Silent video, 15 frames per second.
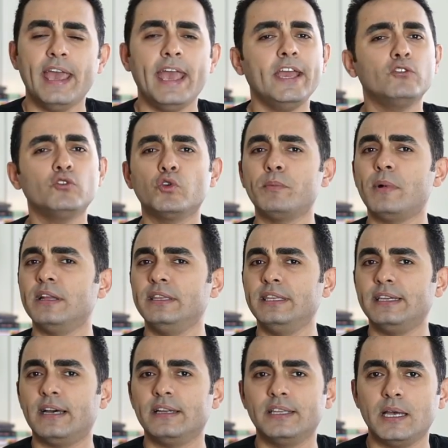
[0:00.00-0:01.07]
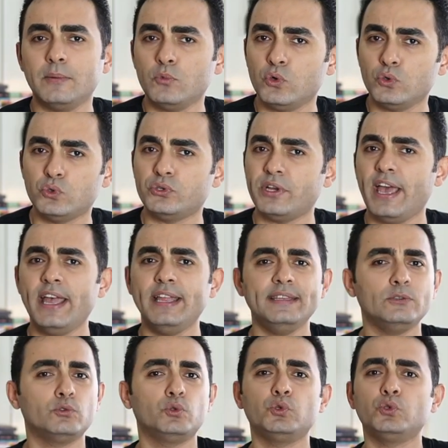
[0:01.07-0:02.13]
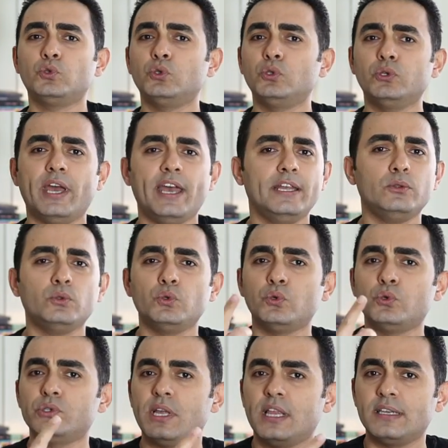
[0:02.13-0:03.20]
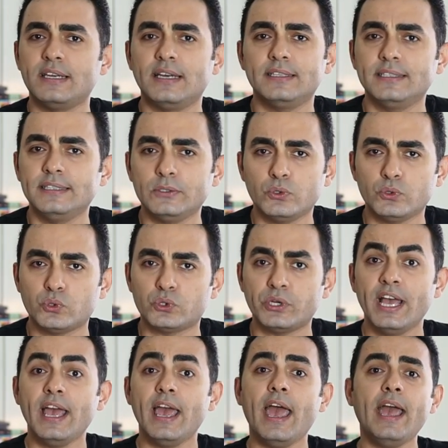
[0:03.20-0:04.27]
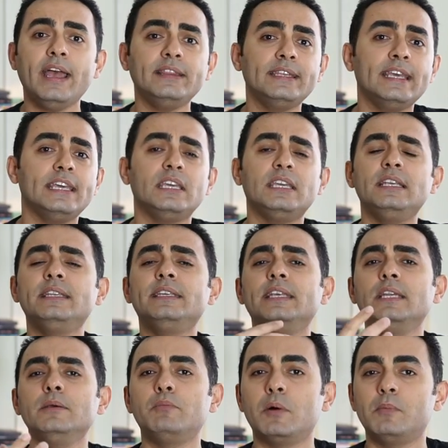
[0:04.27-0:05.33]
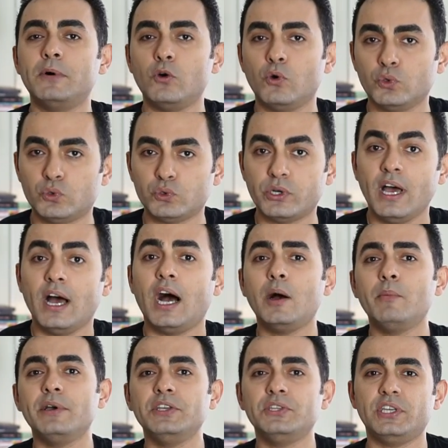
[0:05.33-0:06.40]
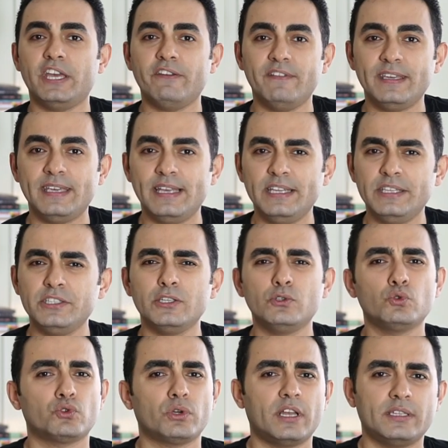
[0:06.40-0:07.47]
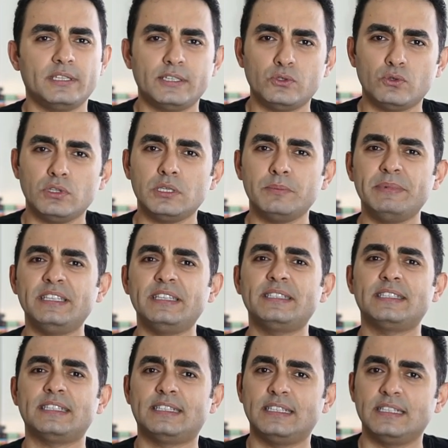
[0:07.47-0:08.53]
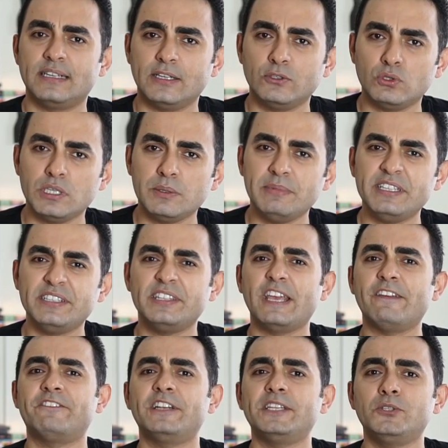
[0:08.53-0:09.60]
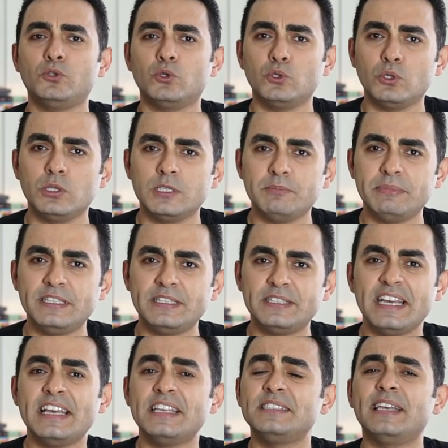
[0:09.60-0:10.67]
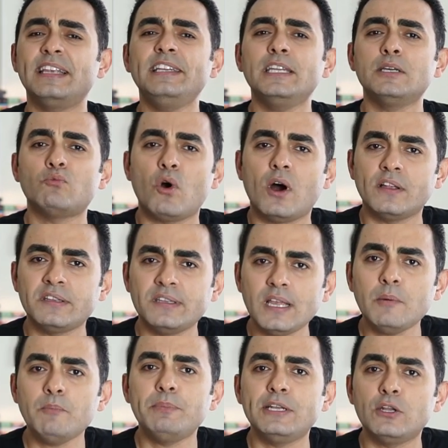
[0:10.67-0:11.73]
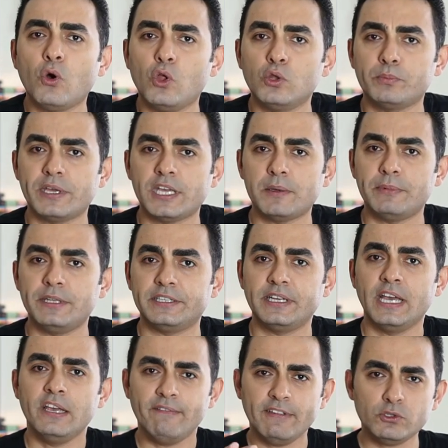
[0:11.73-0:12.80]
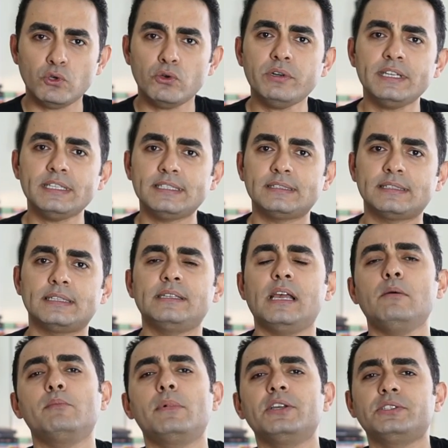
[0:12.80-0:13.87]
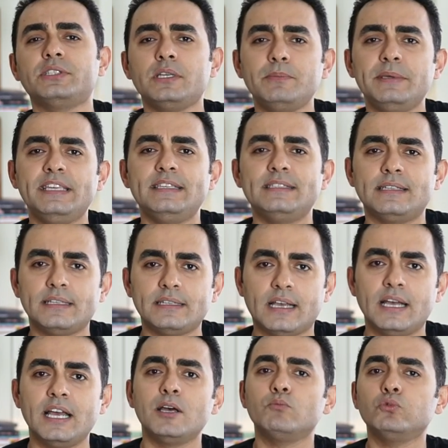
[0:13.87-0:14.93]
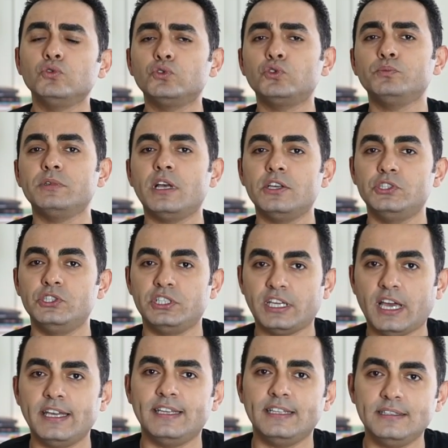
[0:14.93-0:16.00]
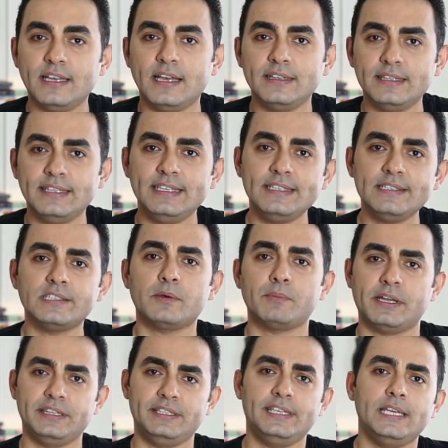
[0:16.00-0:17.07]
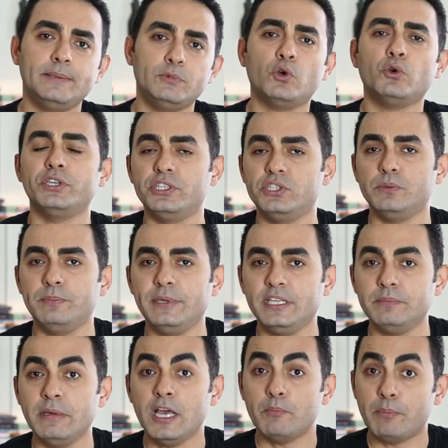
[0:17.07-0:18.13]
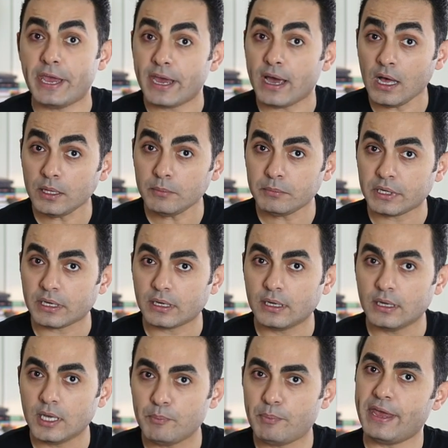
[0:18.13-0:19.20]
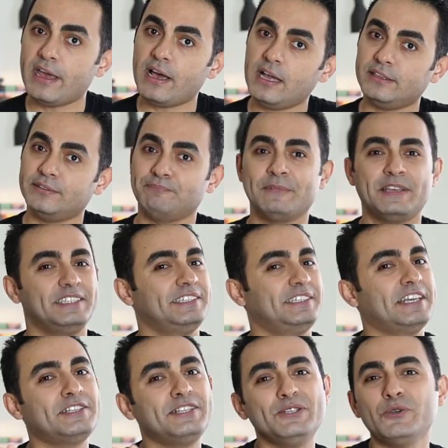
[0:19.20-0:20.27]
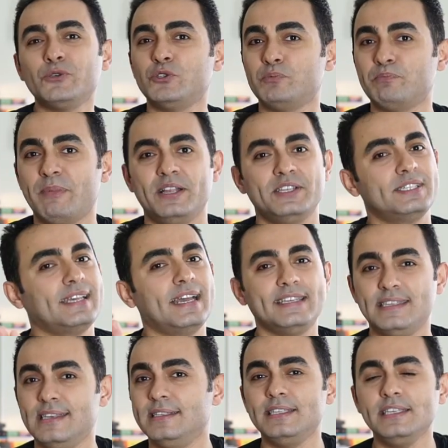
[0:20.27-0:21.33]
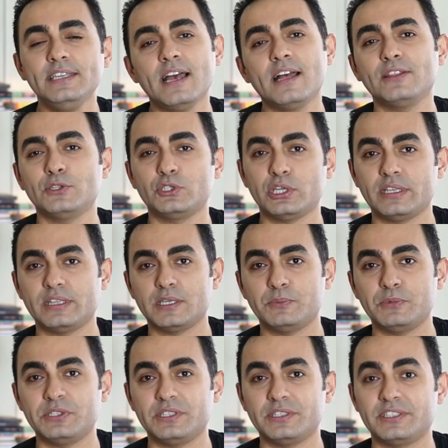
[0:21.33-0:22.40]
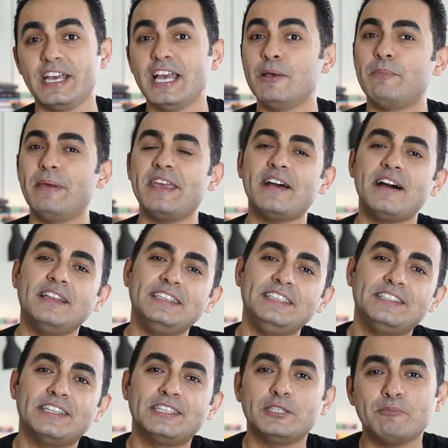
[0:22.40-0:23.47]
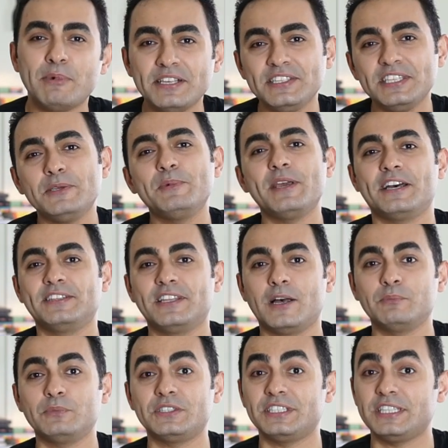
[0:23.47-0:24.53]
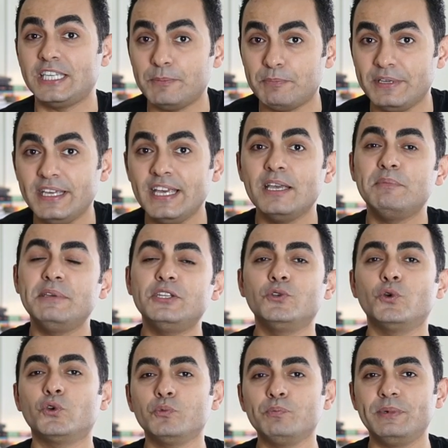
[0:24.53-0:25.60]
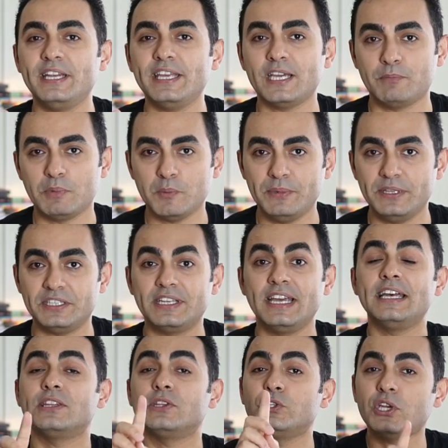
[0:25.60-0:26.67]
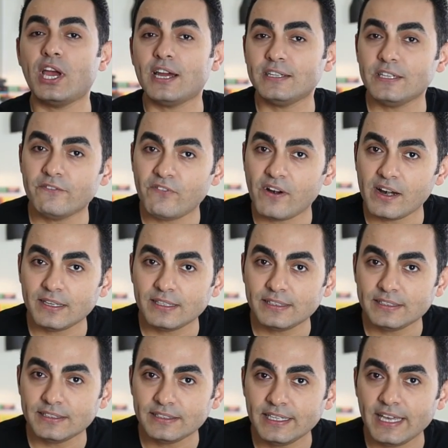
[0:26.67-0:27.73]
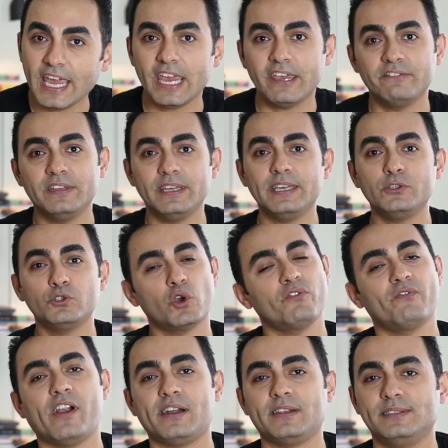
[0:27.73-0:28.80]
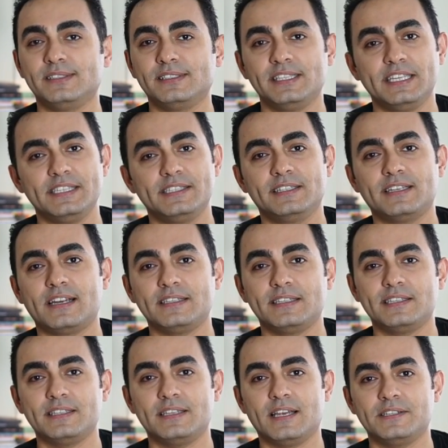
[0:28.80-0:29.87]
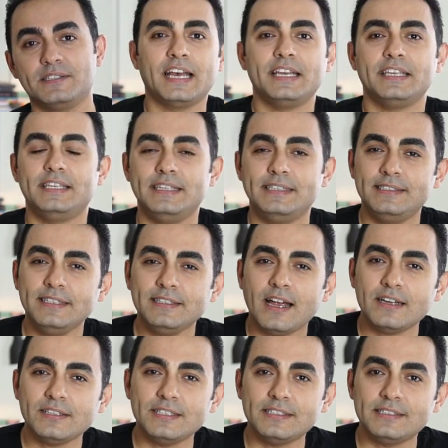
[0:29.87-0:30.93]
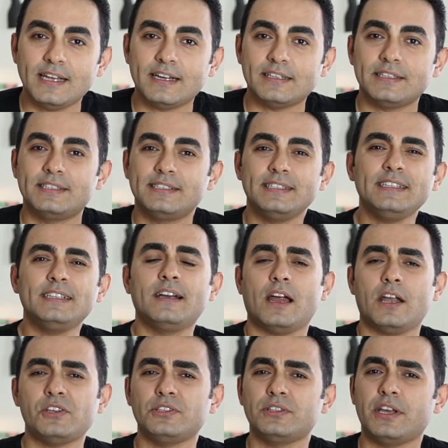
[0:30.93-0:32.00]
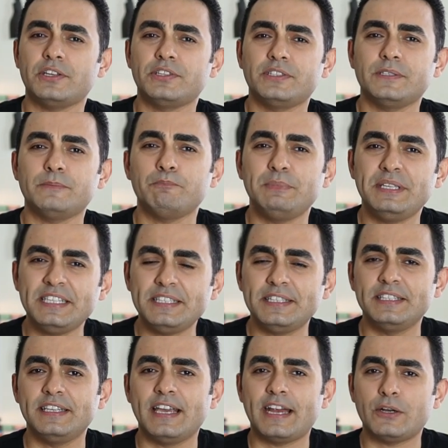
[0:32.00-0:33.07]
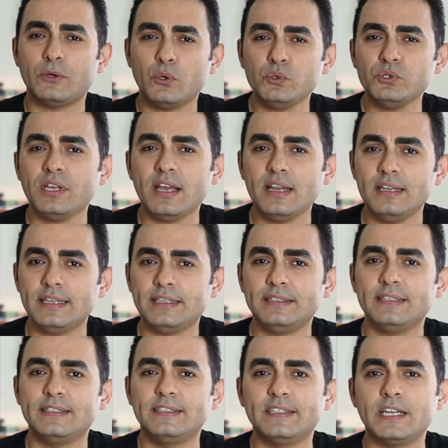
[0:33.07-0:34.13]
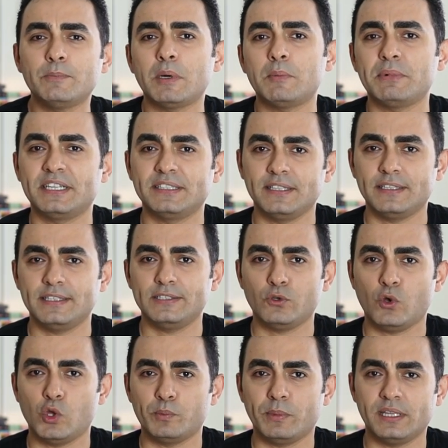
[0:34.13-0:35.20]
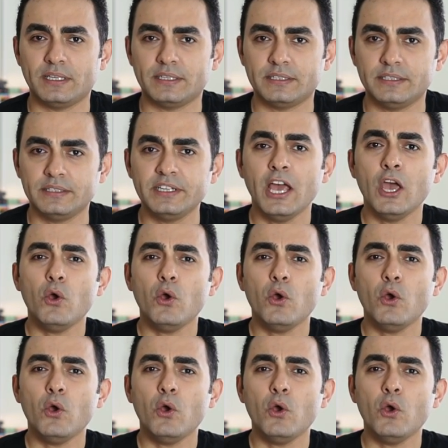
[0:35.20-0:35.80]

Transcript: En romantik adam odur. En duygulu, en duygusal kadın odur. En ilgili baba odur. Ama iş eve gelince suratsız olabilir, sıkılgan olabilir, nefret dolu olabilir. Seninle muhatap bile olmayabilir. Ve sonrasında sen başka bir insana bu durumdan şikayetlendiğin zaman diyelim ki o kişi benim beyhan Kur'an mı? Beyhan yanılıyorsun bence sen kesin yanlış anlamışsındır. Beyhan inanılmaz iyi bir adamdır gibi bir yorum bile yapabilir. Dışarıda farklı, evde çok farklıdır gizli narsistler. Gizli narsistlerde sık karşılaştığım bir diğer özellikle drama mıknatısı olmalarıdır.